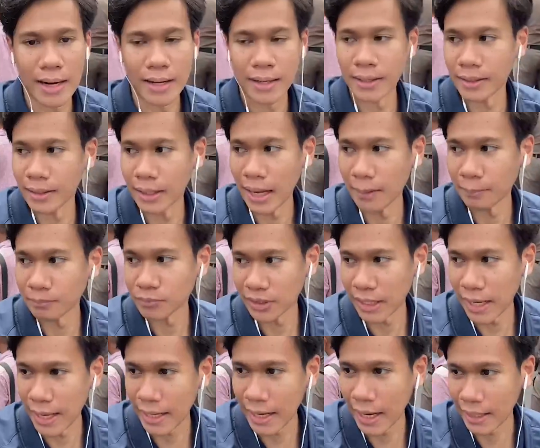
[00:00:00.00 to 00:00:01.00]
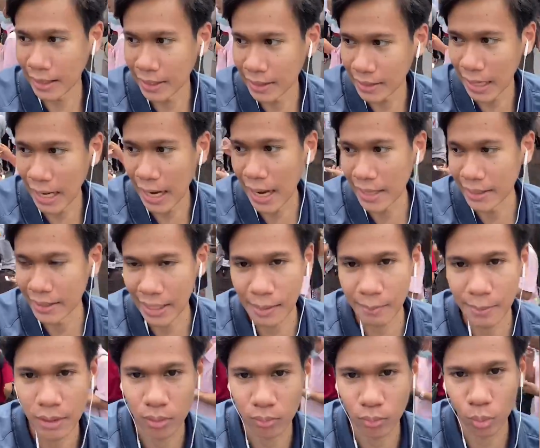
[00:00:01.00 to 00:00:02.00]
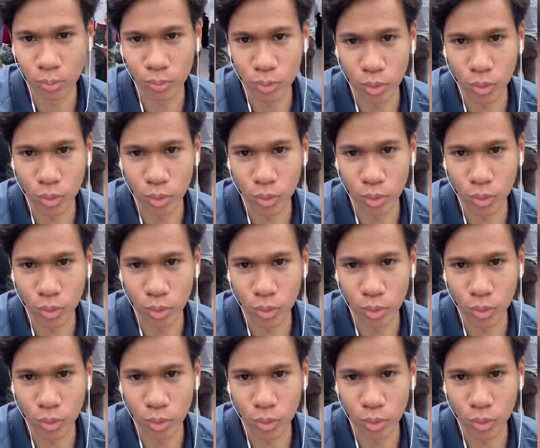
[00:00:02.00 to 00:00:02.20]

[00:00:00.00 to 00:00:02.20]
นนะครับแสดงการคัดค้านนะครับให้คุณผู้